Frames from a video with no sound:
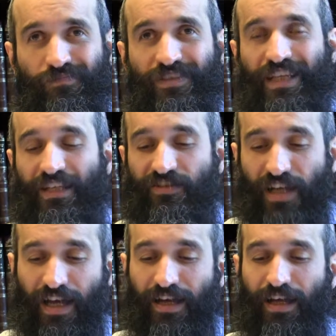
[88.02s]

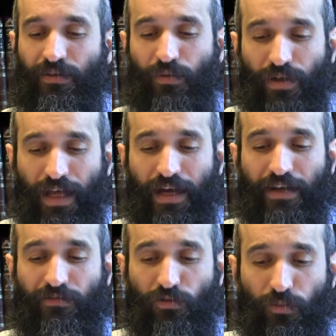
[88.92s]
schiacciare,
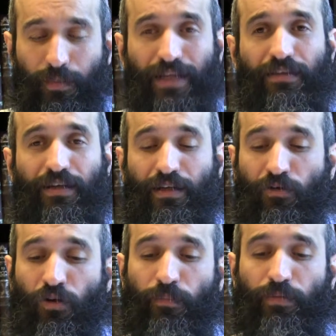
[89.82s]
annullare, sottomettere il
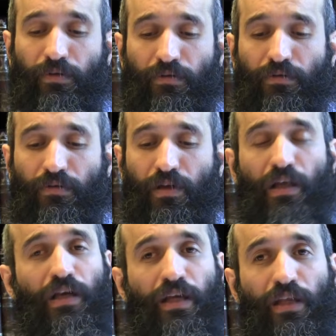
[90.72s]
corpo
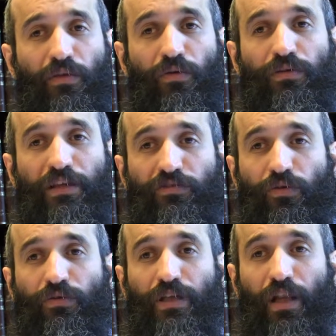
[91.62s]
che non
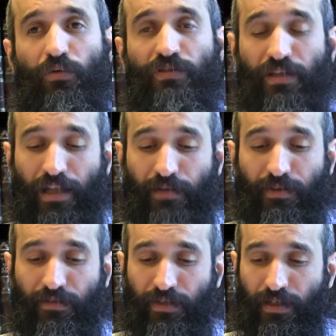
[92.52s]
nascondi la luce dell'anima
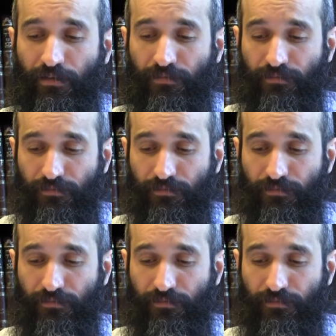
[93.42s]
divina.